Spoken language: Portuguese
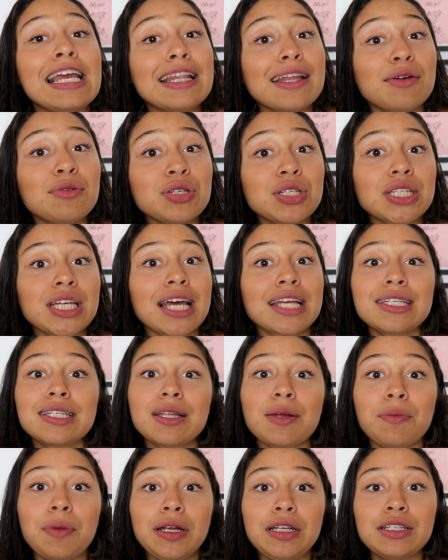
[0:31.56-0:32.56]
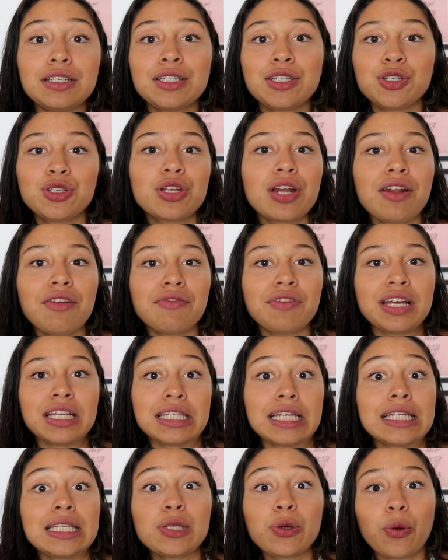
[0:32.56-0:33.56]
E não esquece também de se inscrever.
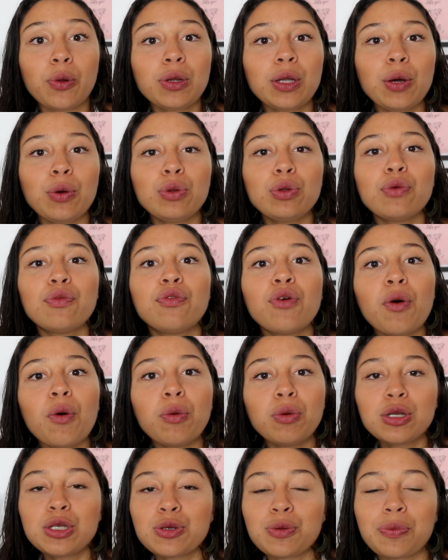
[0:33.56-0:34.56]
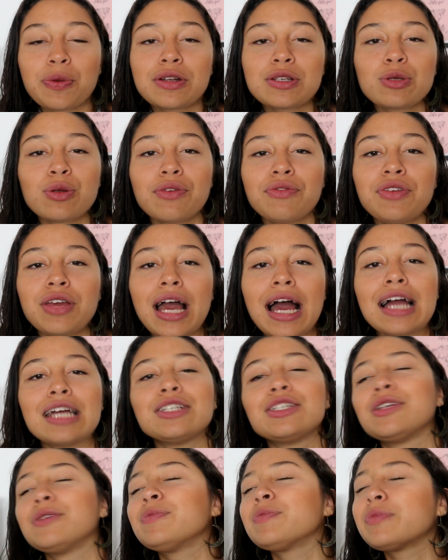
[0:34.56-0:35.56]
Se esse conteúdo for útil para sua
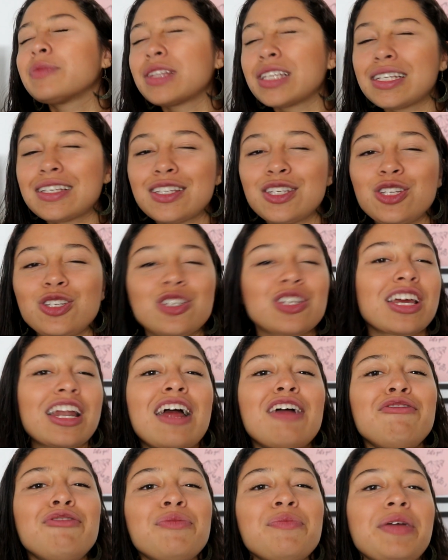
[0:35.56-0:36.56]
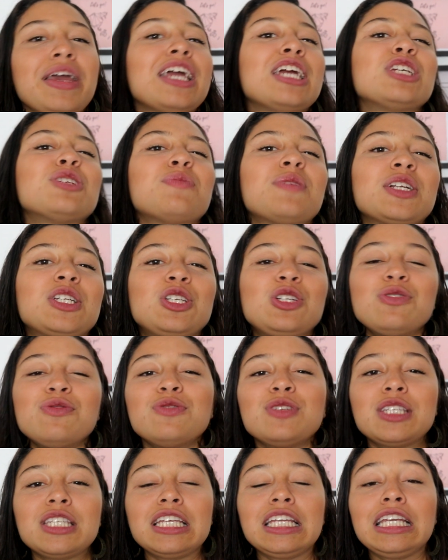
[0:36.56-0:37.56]
viagem, se inscreve mesmo,
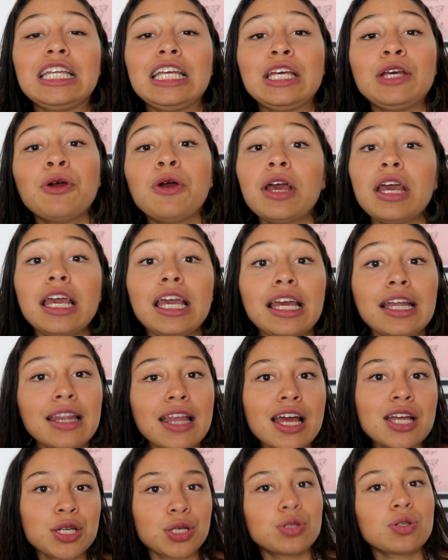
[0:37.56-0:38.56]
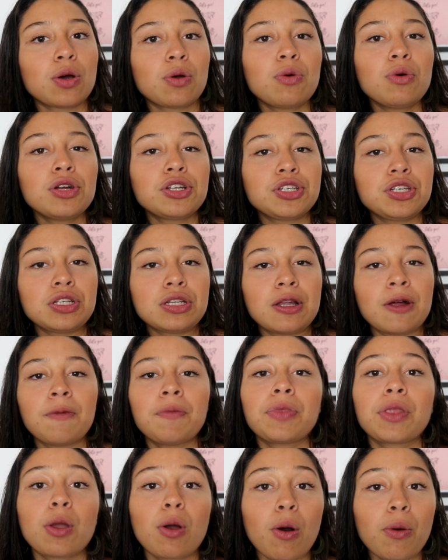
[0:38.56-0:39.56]
ativa o sininho e deixa sua curtida.
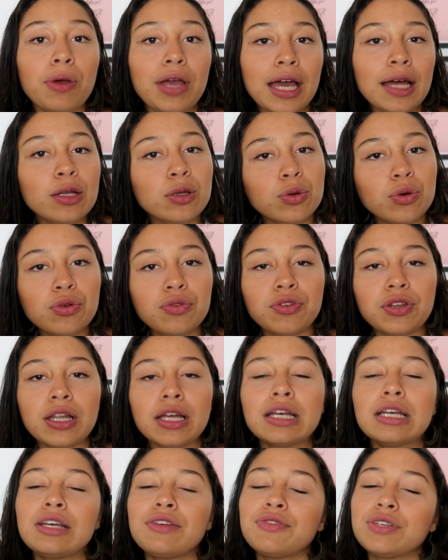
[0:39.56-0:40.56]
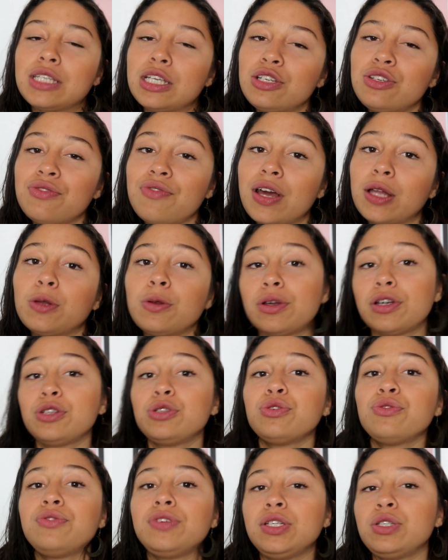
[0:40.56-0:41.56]
Qualquer dúvida que você tiver
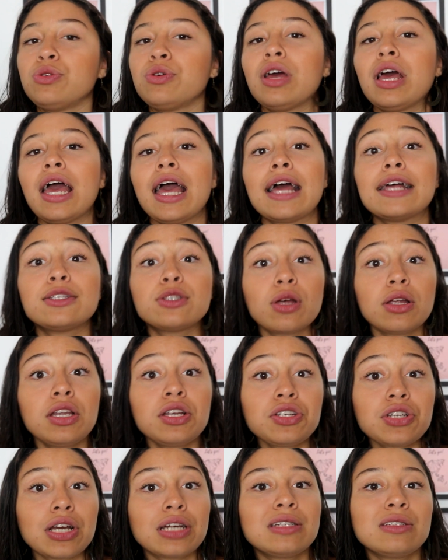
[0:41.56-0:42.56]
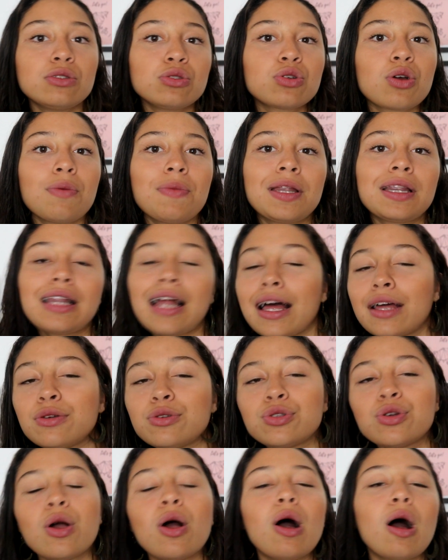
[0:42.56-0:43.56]
durante o vídeo, é só deixar aqui nos
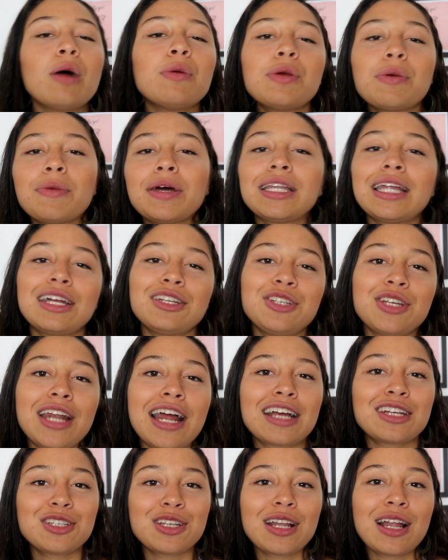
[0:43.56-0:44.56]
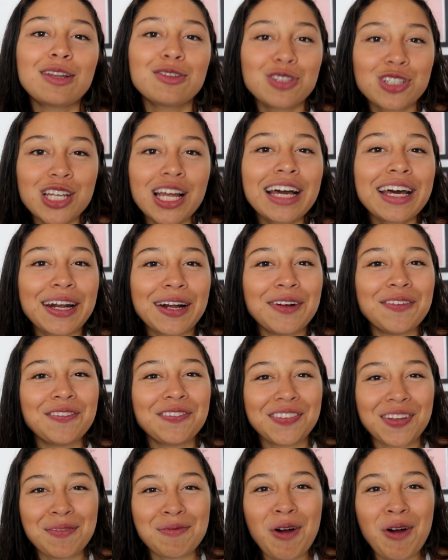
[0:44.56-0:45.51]
comentários ou me mandar direct lá no Instagram, tá